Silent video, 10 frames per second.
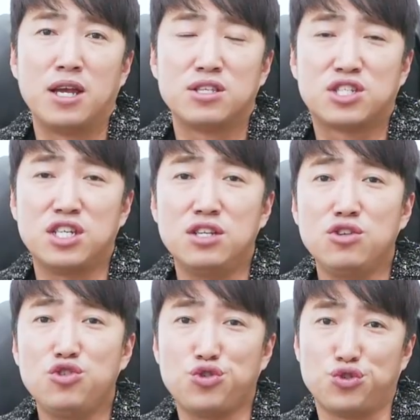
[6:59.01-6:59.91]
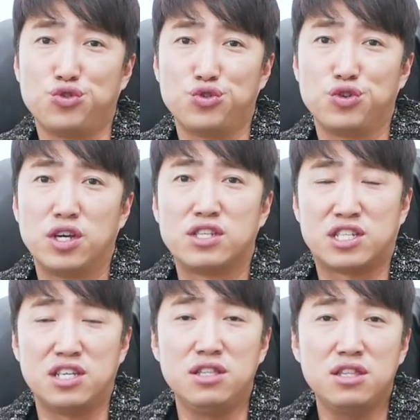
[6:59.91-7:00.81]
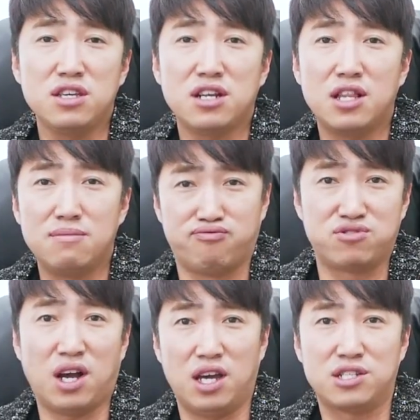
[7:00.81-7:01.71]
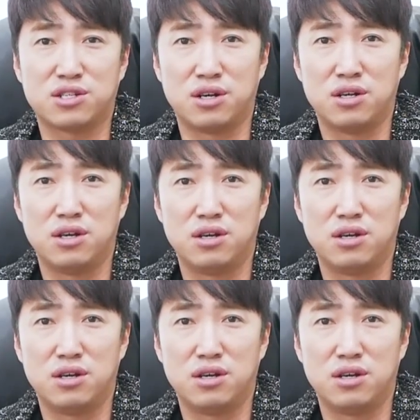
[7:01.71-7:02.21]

진규, 진등이라는 부자가 있어.